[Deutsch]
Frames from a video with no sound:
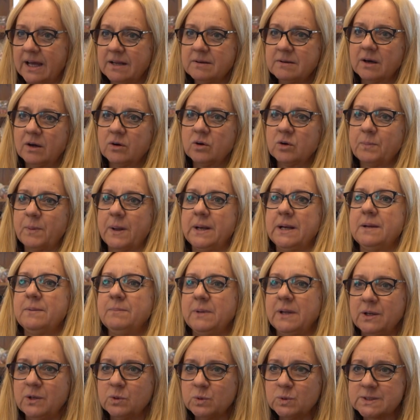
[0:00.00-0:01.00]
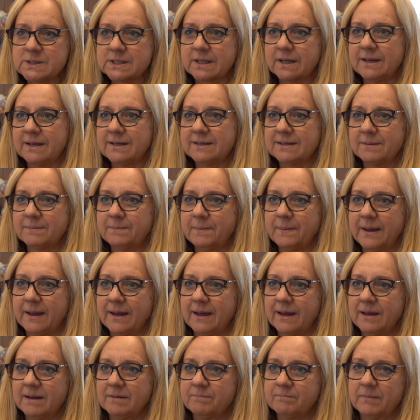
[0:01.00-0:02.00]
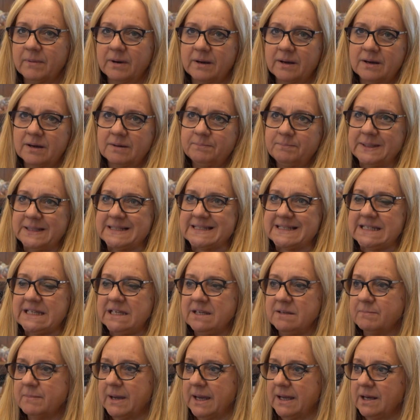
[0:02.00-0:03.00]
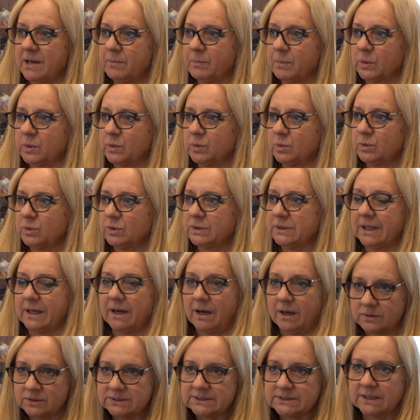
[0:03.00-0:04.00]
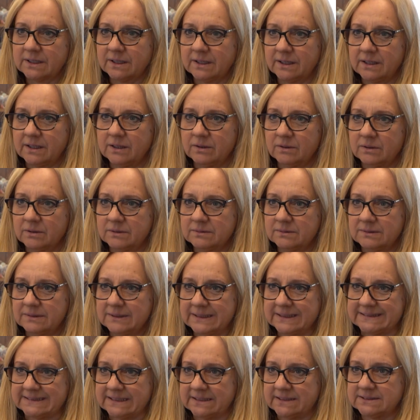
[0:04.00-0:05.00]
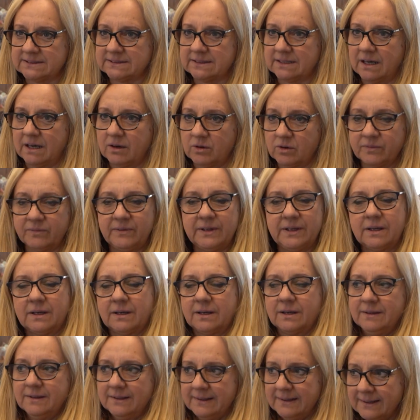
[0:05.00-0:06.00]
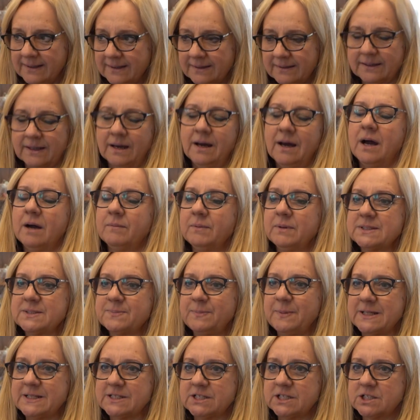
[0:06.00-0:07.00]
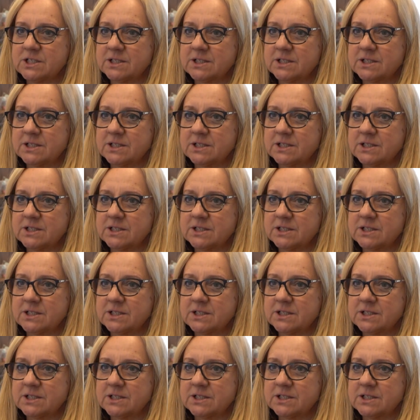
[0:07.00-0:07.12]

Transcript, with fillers: an auch bei dem Genussrecht dabei, äh, beziehe meine Produkte aus der Region, das heißt auch wieder da Arbeitsplätze